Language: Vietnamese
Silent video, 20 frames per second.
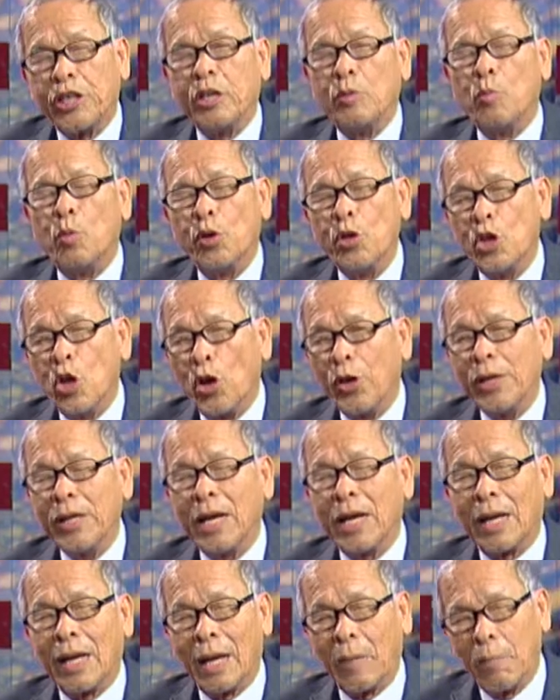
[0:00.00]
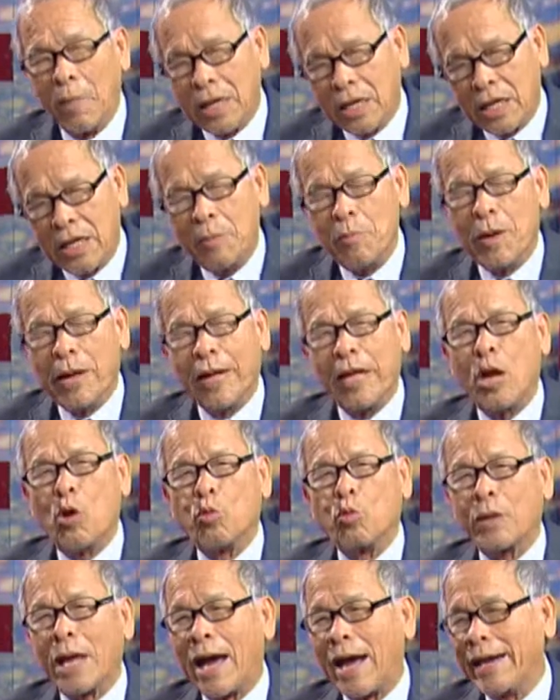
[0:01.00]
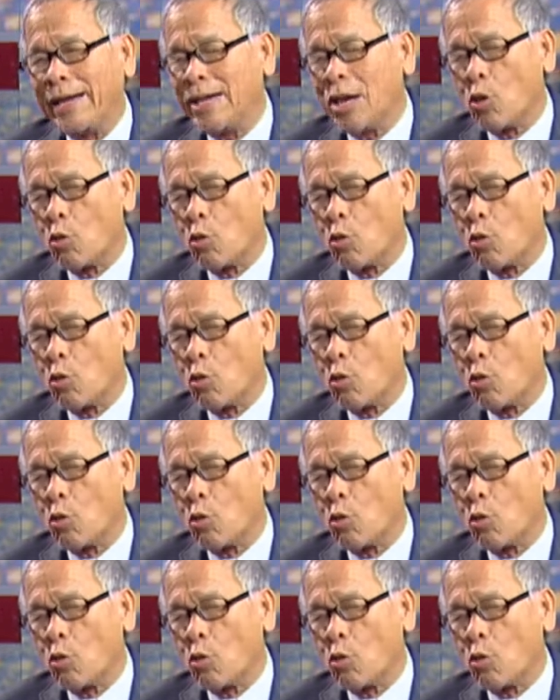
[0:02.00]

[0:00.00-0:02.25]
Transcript: chỉ muốn nói rằng là bất cứ cái động thái dạ.